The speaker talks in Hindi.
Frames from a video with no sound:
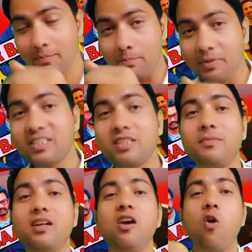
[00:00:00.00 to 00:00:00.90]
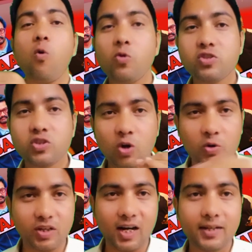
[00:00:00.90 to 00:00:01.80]
बीच में उस
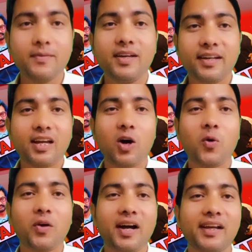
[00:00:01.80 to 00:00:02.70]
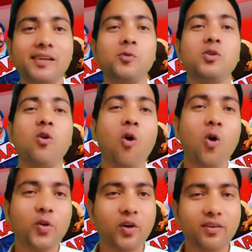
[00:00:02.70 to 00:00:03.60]
दौरान क्या होगा कि कोई
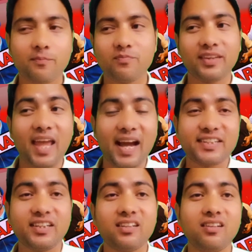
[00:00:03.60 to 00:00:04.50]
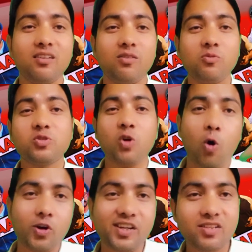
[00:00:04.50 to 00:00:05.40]
और एक्टर उस
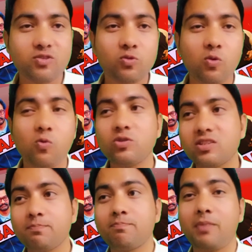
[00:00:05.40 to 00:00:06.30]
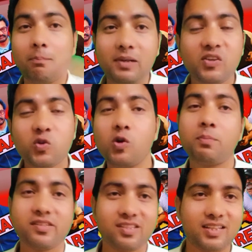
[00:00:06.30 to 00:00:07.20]
ऑडियंस को उस पब्लिक को
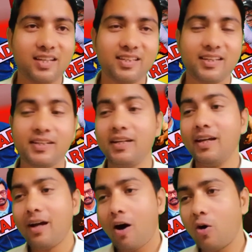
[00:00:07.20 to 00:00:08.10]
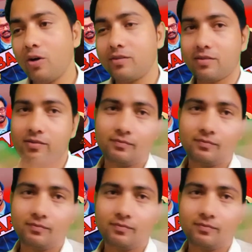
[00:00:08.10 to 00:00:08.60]
पसंद आ जाएगी और